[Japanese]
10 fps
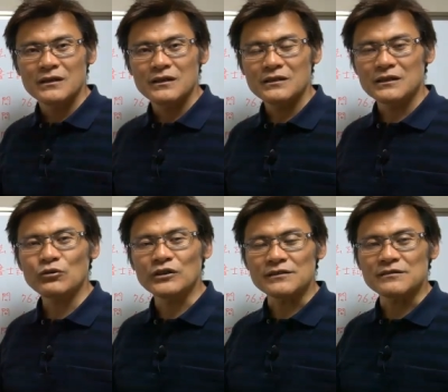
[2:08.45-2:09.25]
いった
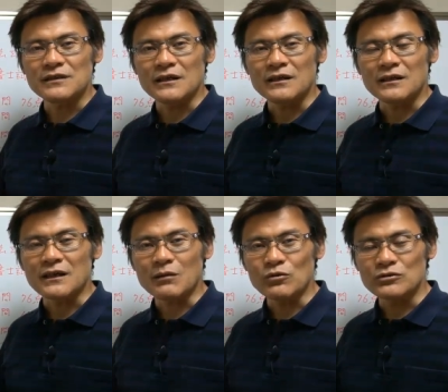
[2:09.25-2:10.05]
ようなですね、え
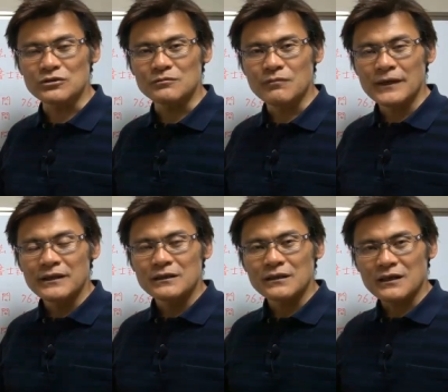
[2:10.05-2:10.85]
科目
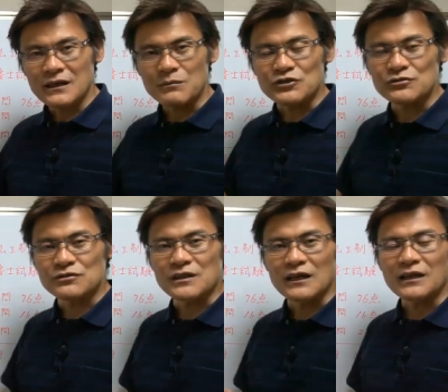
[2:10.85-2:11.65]
からま
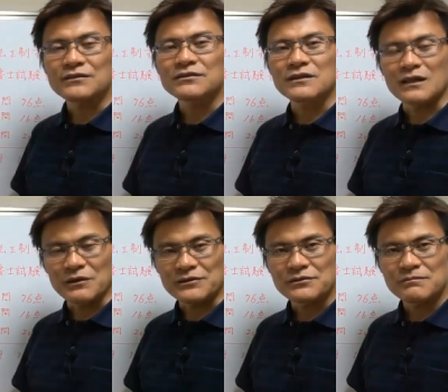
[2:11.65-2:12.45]
出題がされ
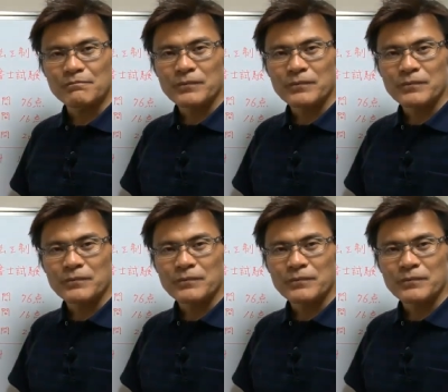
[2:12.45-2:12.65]
ます。